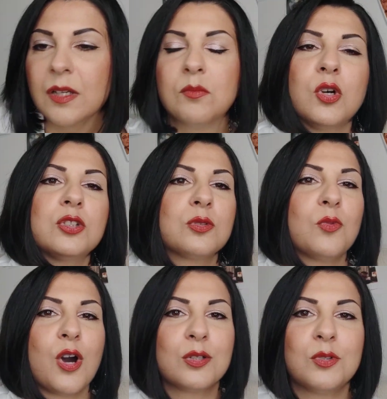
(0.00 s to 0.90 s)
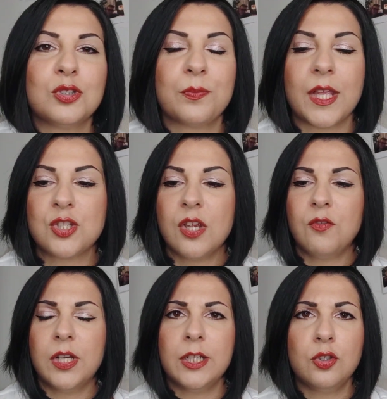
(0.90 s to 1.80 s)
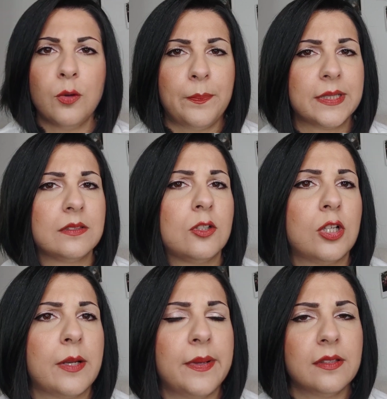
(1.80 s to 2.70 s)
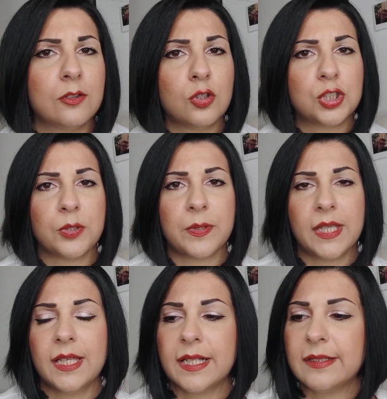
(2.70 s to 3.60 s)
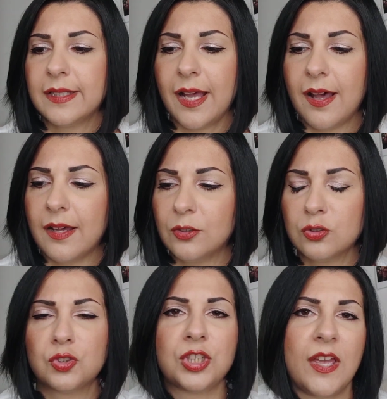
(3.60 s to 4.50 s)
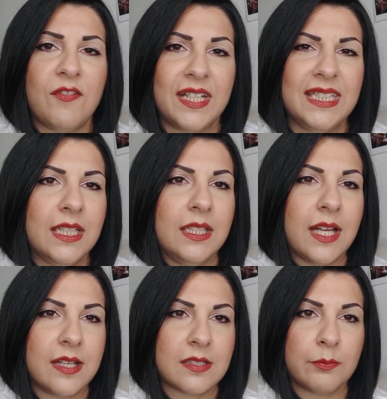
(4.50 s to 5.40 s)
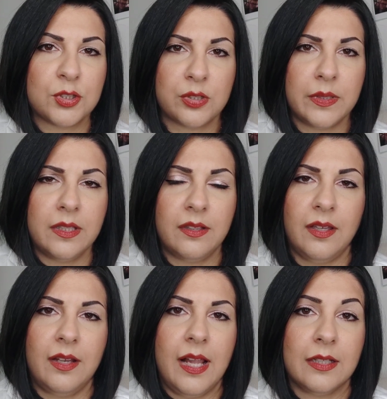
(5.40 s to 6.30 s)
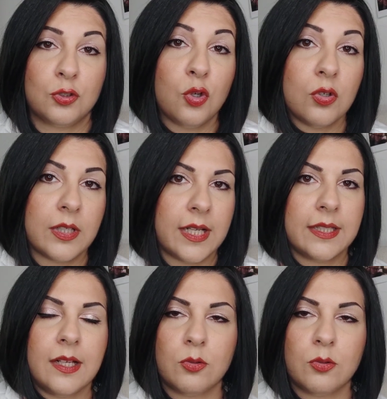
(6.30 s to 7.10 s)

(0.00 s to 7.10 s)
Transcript: Molto buono, molto piacevole, non particolarmente dolce perché in realtà non c'è vaniglia, è semplicemente la tonca che dà